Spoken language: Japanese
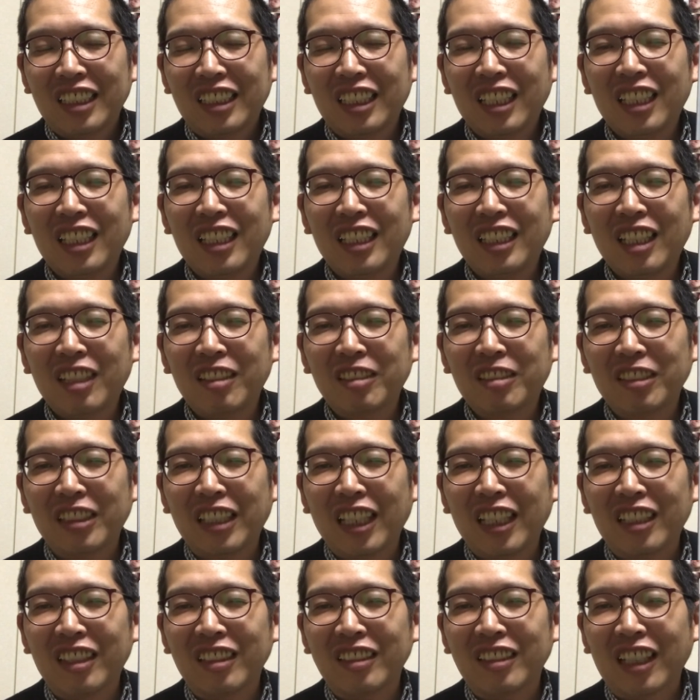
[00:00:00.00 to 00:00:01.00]
西暦で言うと
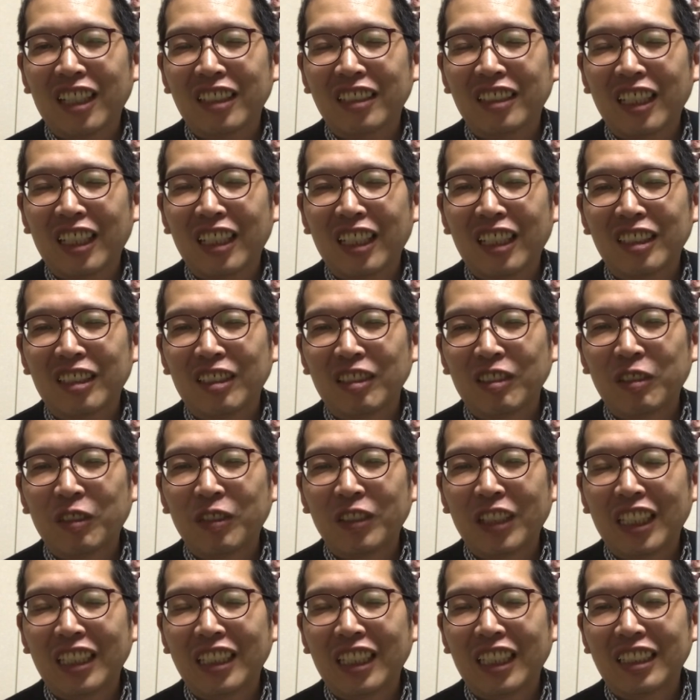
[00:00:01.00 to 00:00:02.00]

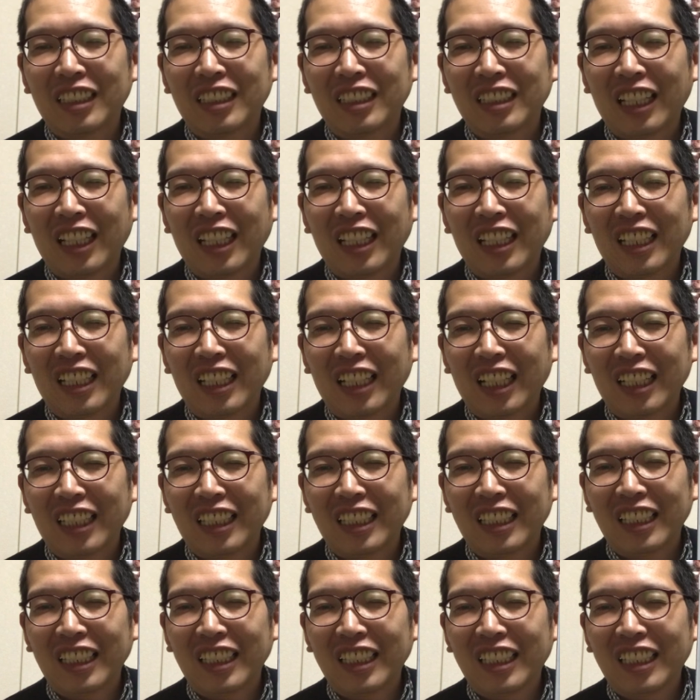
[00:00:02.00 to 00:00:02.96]
1975年ですね、はい、